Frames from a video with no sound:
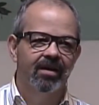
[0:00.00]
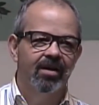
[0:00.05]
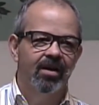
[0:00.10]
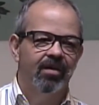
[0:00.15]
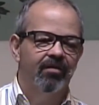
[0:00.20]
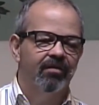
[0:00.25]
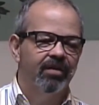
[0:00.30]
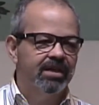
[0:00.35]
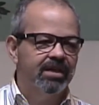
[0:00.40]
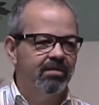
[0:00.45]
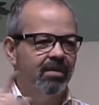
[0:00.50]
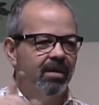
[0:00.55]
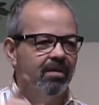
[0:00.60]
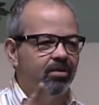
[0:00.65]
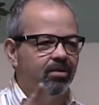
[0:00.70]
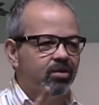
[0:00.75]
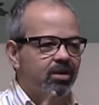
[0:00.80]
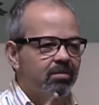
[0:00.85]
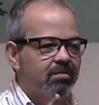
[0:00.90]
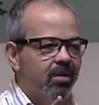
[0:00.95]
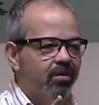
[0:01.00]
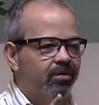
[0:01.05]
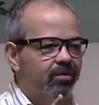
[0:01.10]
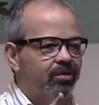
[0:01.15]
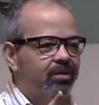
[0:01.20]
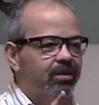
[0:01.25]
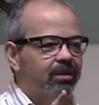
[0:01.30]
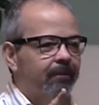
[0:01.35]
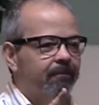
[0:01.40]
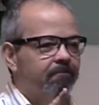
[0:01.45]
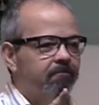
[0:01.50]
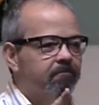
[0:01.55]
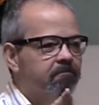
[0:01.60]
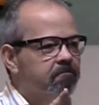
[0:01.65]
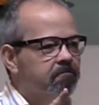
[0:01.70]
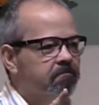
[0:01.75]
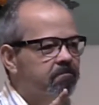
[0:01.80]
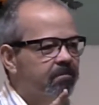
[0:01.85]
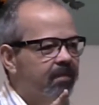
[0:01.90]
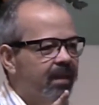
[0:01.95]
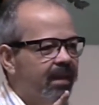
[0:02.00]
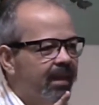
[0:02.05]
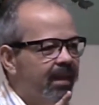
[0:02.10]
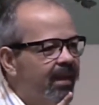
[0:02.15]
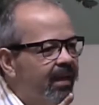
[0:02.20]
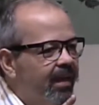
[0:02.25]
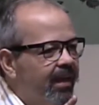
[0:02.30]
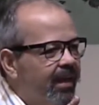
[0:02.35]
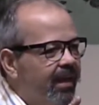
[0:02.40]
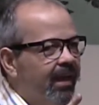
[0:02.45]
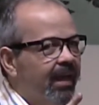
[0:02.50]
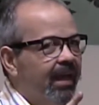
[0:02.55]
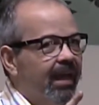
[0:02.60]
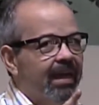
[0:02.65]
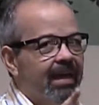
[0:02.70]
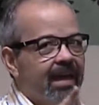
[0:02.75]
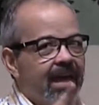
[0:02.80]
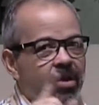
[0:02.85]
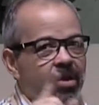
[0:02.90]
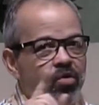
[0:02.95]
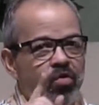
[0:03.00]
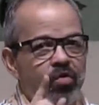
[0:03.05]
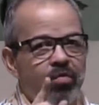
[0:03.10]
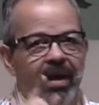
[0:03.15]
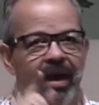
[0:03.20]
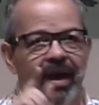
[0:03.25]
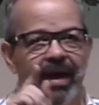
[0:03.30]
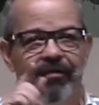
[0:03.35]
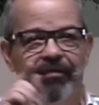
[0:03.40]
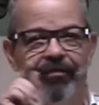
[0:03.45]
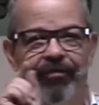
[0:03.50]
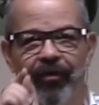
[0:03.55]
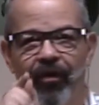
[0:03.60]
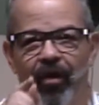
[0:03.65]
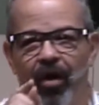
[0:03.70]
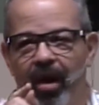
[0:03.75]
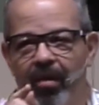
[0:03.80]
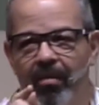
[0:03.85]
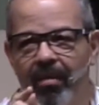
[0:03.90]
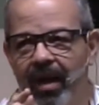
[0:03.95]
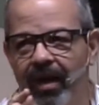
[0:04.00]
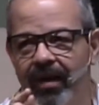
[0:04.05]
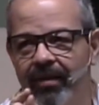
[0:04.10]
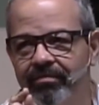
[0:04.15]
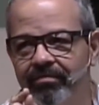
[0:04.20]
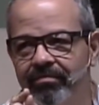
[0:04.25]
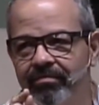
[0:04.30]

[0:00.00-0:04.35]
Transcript: Veja bem, meus irmãos, nenhuma reforma,